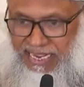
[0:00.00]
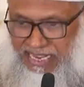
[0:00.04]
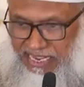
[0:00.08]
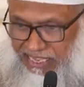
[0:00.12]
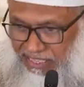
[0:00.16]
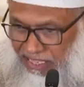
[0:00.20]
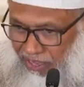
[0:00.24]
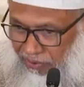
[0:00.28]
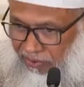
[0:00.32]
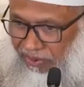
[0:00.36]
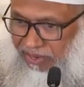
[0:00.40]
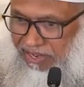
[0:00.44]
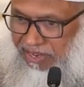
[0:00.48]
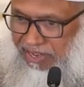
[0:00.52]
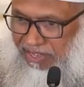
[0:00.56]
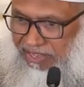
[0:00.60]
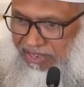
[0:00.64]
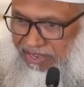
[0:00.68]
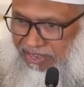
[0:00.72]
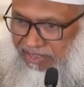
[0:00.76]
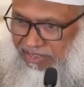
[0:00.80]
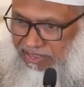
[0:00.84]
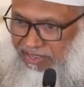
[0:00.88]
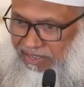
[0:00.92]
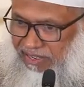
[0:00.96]
লাগিয়ে দেওয়ার
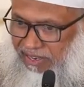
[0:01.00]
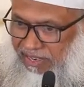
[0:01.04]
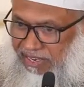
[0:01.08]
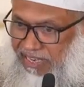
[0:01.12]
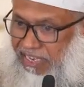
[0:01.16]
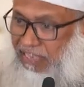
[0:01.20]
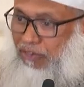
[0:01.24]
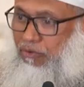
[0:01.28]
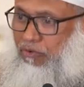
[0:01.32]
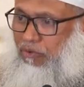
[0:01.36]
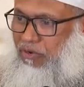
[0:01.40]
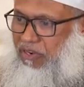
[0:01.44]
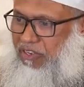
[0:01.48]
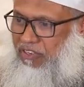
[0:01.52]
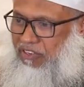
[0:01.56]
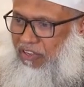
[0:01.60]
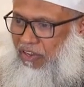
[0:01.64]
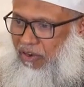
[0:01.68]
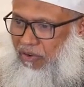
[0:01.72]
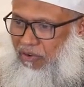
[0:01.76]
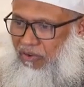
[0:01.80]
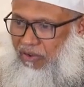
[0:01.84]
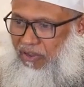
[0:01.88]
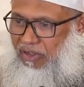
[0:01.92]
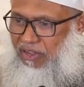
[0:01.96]
ক্ষেত্রে যে লিড
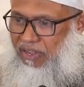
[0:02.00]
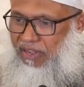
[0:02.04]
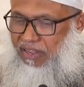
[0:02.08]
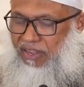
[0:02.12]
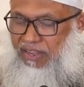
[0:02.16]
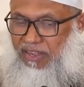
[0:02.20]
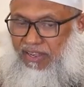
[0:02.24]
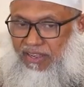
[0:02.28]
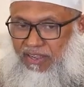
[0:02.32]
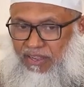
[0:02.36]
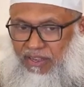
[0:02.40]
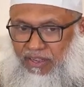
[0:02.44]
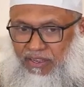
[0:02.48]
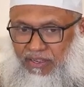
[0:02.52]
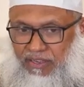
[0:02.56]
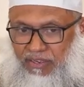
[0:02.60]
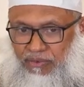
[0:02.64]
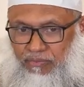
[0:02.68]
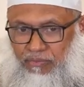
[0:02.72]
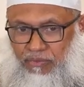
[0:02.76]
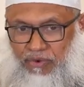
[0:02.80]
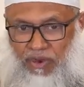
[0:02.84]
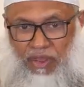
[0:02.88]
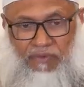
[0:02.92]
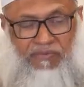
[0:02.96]
করেছিল
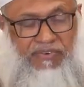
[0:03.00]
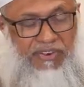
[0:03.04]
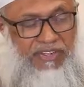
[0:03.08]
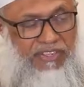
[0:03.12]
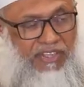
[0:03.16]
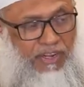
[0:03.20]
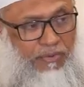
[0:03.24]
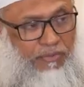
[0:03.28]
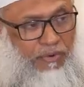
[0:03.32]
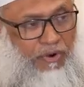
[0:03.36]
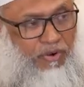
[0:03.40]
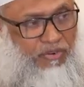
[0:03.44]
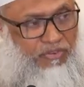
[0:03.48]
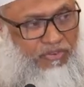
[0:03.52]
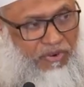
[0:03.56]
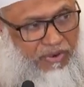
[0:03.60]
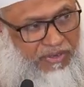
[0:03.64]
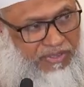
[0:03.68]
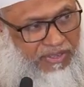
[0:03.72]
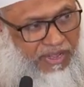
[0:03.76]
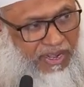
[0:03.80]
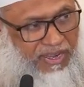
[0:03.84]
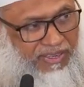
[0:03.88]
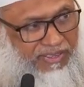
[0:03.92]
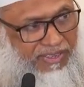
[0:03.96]
মুনাফেকদের বড়
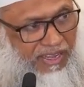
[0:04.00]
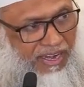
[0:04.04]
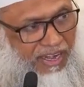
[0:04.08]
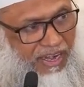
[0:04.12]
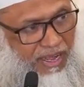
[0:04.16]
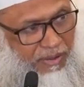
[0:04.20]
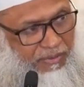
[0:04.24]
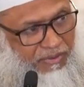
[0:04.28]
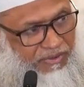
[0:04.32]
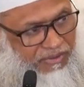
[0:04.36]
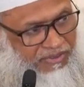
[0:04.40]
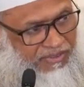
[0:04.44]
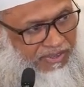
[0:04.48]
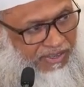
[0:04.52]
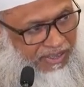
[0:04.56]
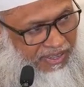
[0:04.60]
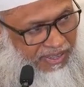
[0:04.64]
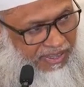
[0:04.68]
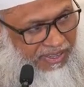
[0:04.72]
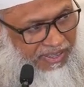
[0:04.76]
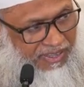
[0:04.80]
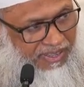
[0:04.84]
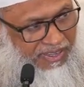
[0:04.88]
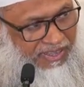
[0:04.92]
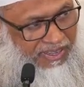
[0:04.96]
সর্দার তার নাম হচ্ছে
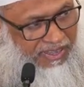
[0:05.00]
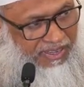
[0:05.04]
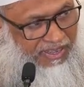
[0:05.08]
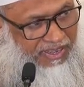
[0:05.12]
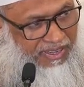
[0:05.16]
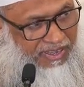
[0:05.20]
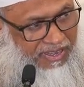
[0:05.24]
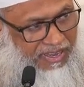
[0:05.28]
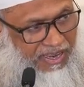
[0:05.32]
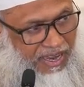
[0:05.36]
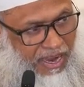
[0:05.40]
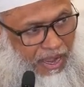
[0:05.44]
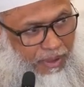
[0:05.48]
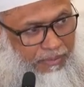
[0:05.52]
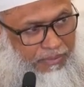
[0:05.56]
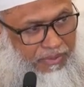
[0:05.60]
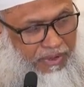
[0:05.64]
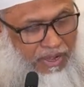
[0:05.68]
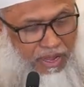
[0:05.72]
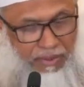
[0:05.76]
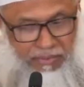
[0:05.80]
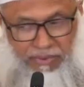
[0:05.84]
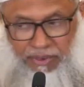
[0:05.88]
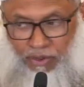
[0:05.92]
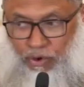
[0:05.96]

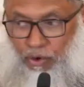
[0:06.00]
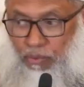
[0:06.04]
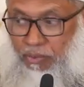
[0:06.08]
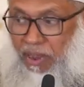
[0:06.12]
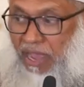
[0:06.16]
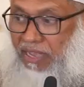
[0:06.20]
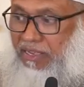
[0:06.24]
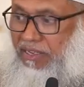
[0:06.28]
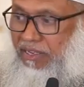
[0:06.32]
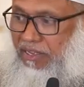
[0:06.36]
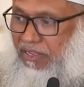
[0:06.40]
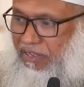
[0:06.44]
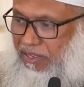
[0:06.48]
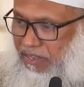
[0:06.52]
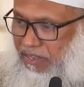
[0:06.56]
আবদুল্লাহ ইবনে উবাই